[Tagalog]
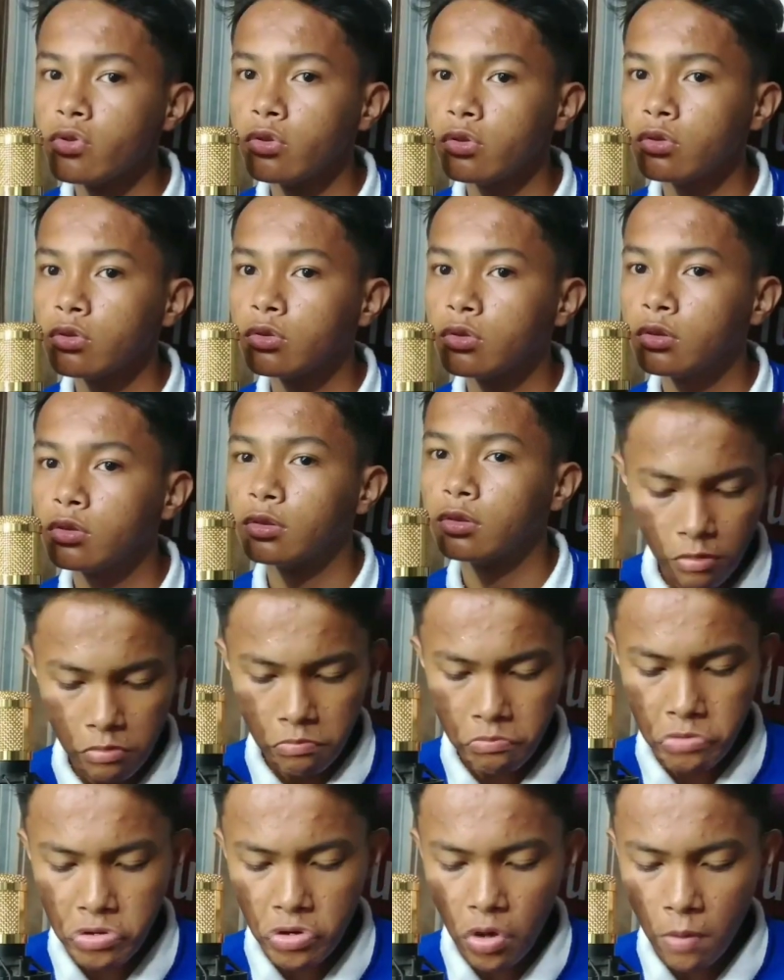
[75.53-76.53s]
nyo.
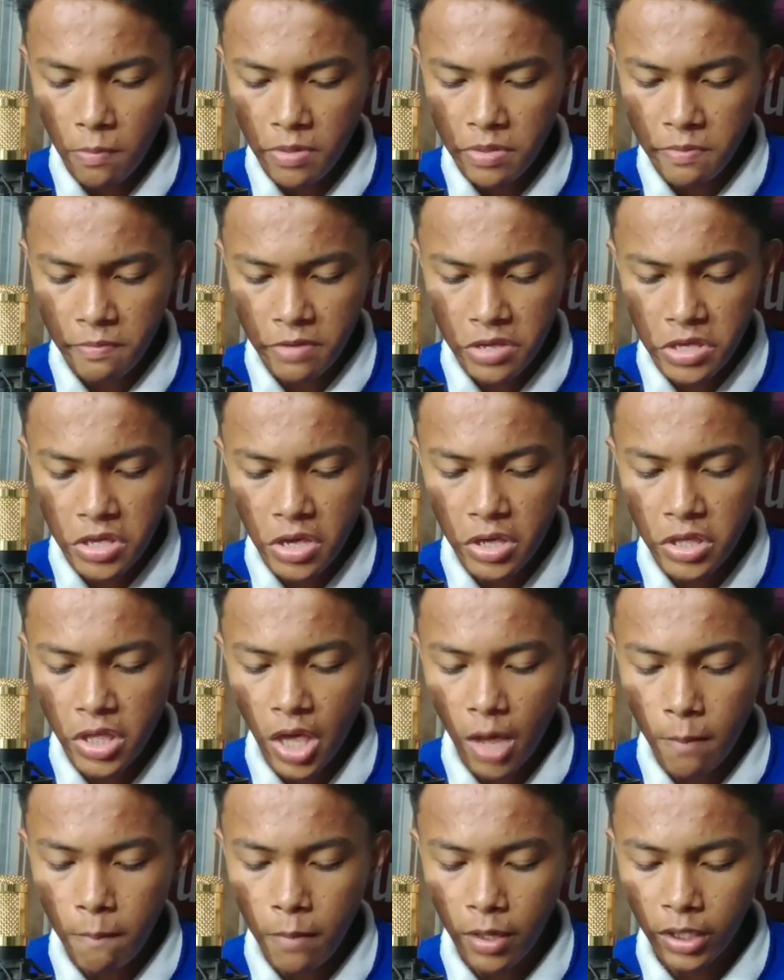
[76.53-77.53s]
Mag-comment naman,
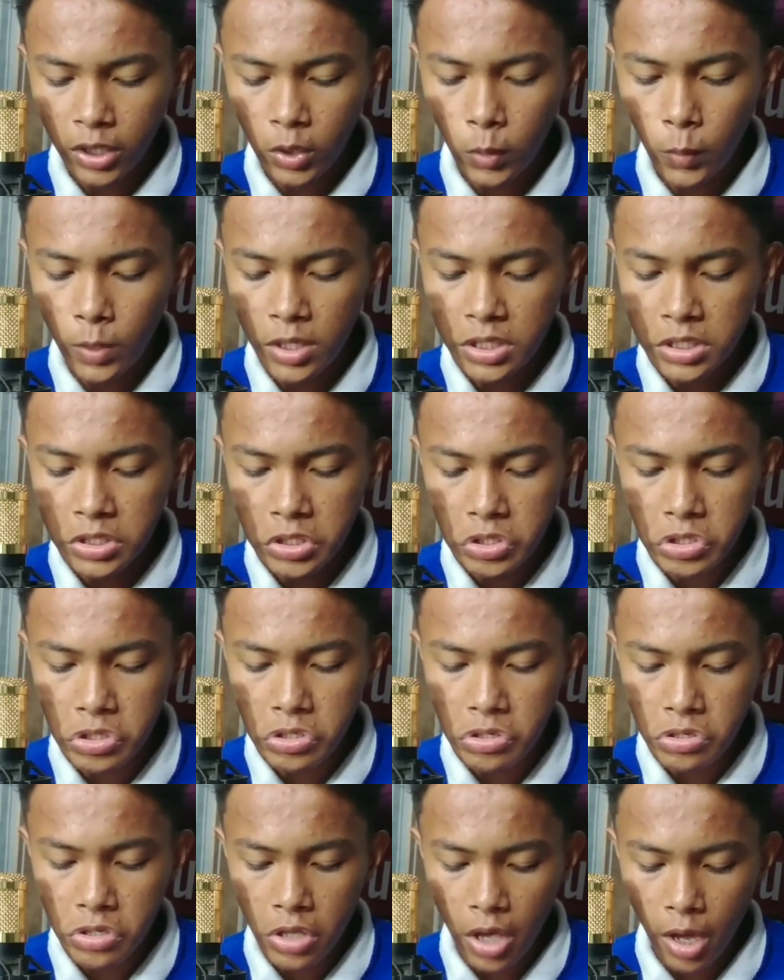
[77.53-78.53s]
iyan ni
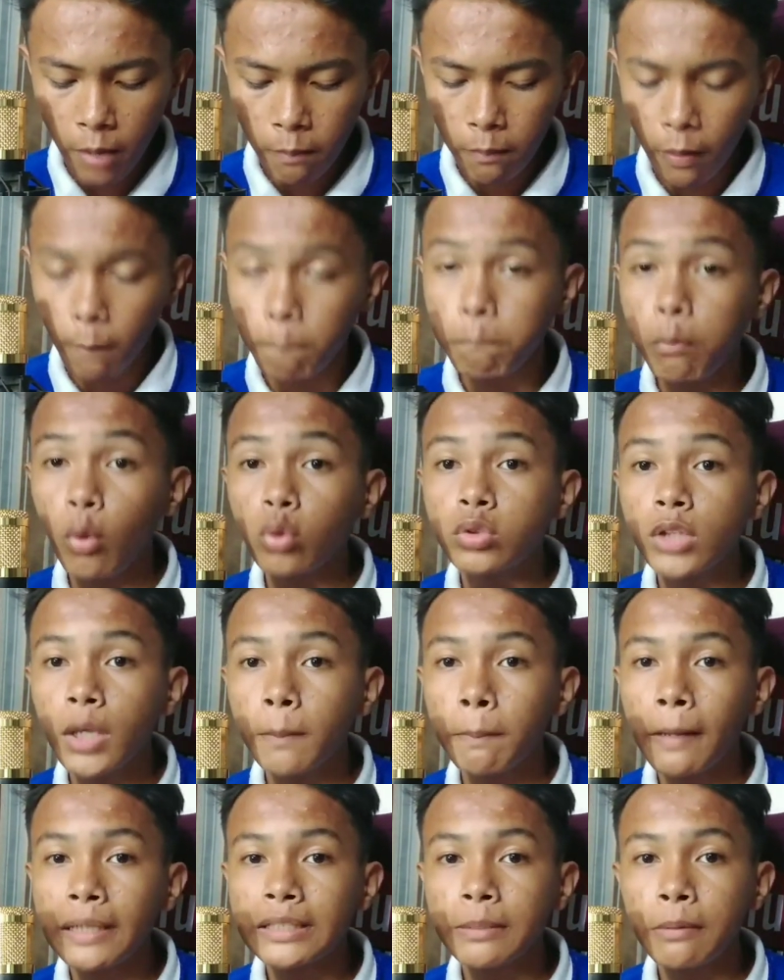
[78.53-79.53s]
Wetsi, yabang
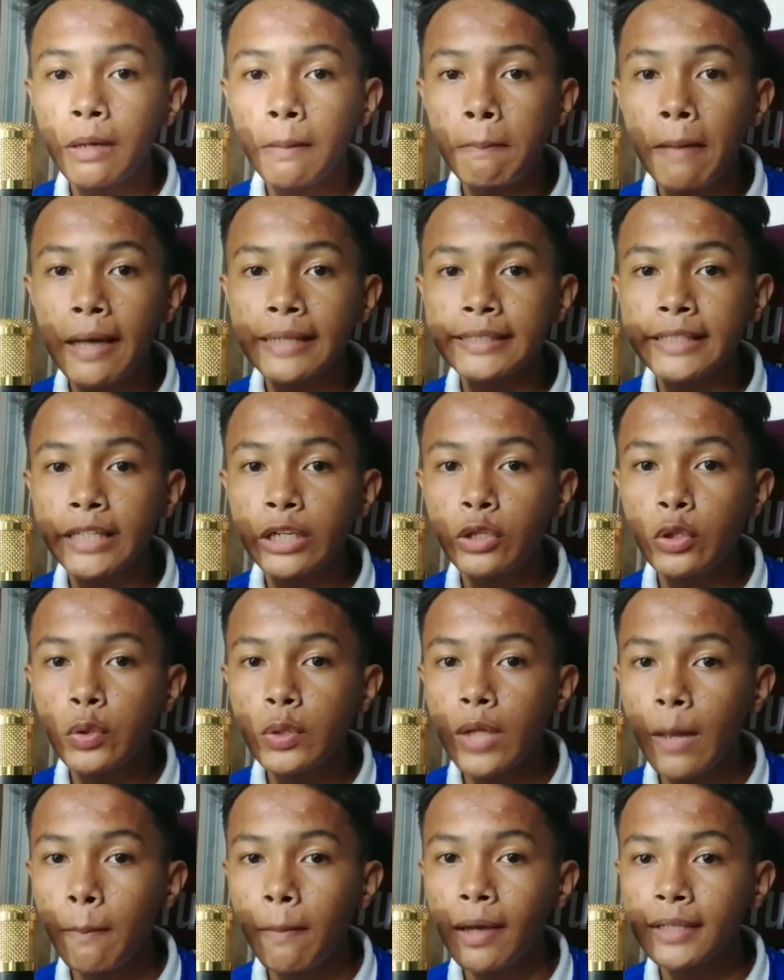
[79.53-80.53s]
putek, para sa mga basher
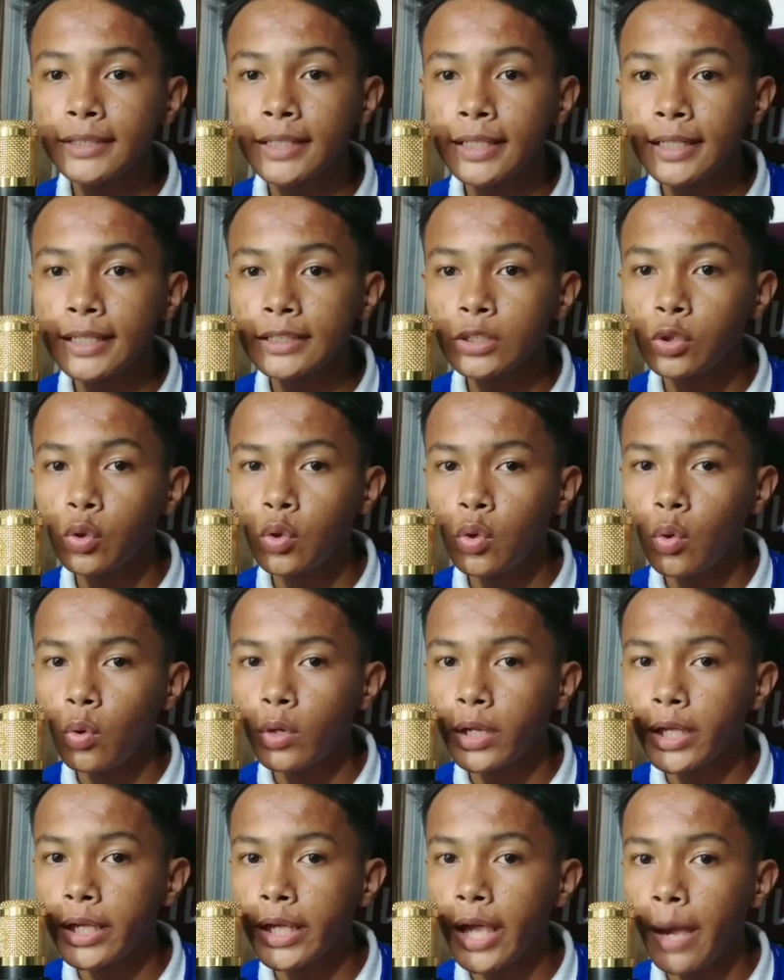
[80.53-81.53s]
yun ha, ah, basher ka siguro
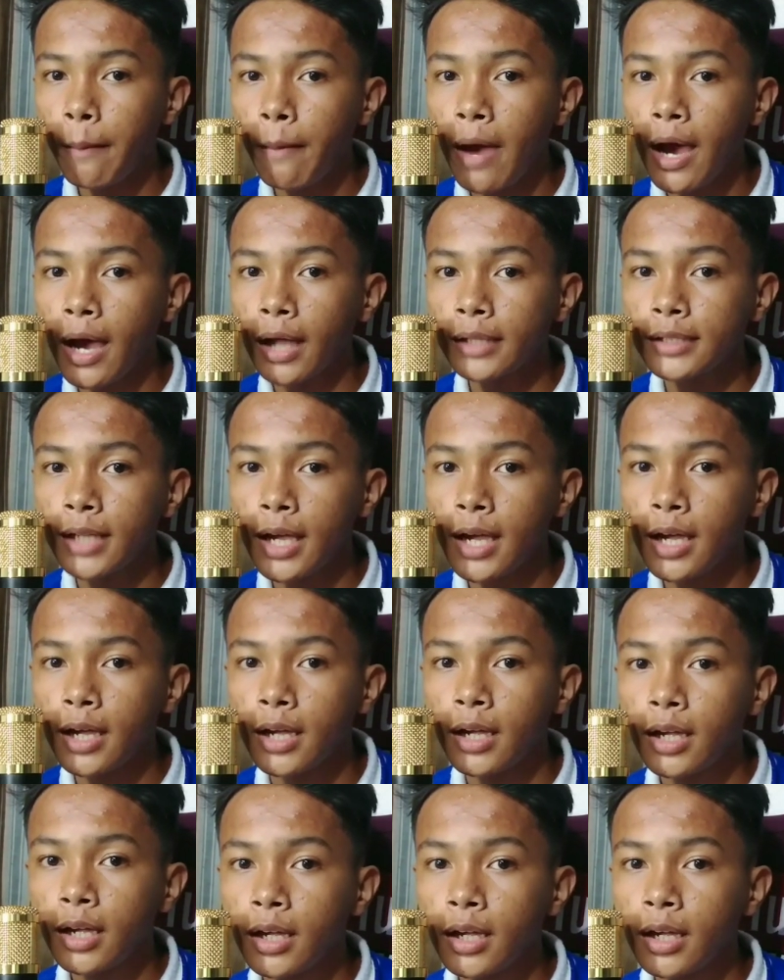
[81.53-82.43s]
kung nayayabangan ka.